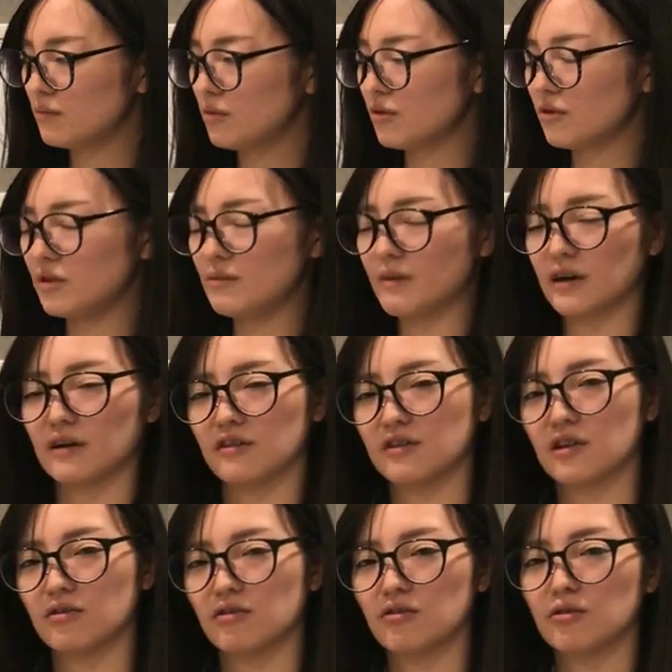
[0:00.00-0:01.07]
もう今から
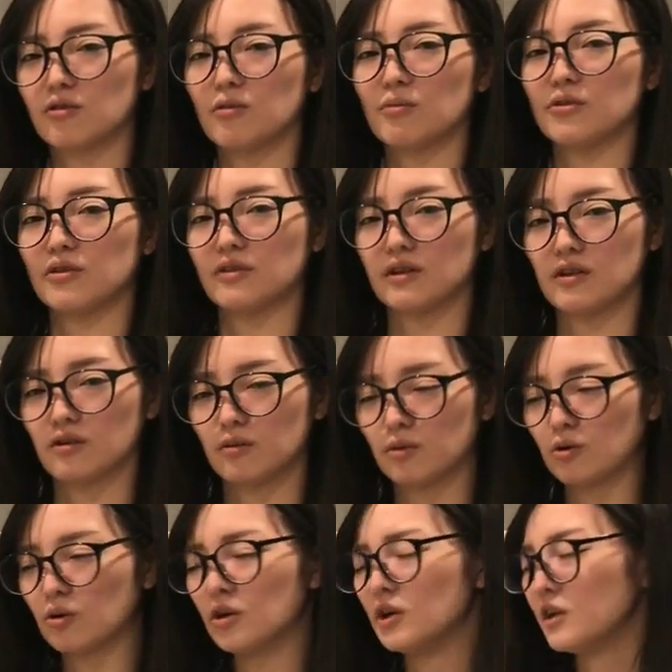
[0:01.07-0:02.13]
スタートすると思うんですけれど
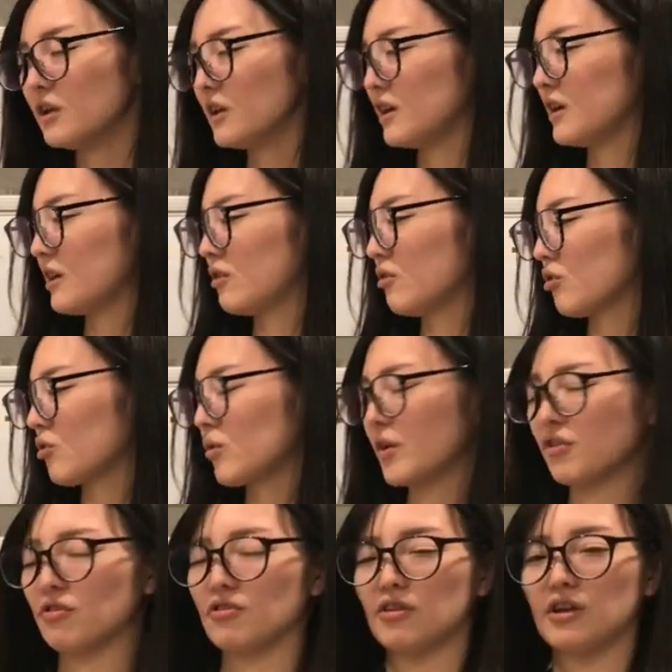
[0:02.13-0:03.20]
も、えー、旧正
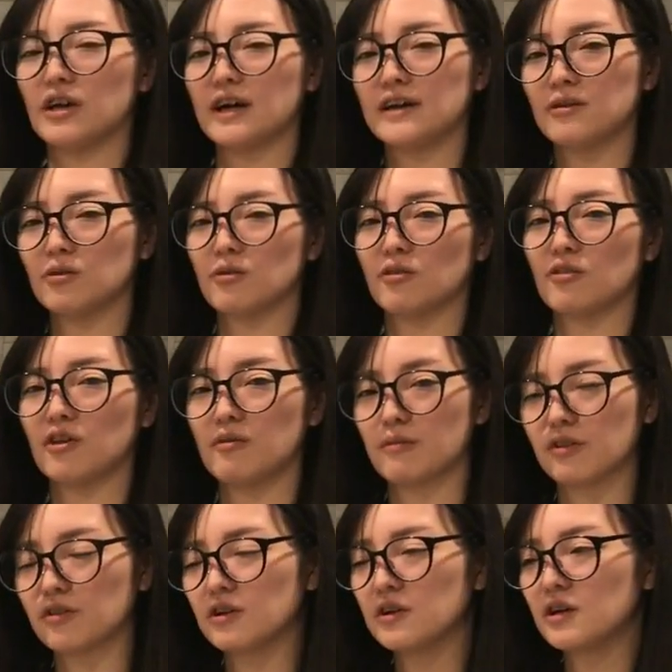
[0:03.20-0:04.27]
月に入ろうとしてい
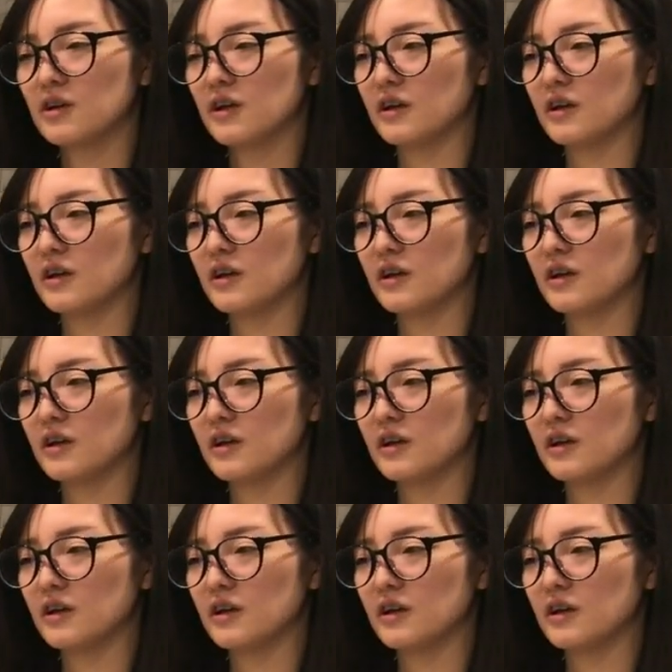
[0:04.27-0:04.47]
ます。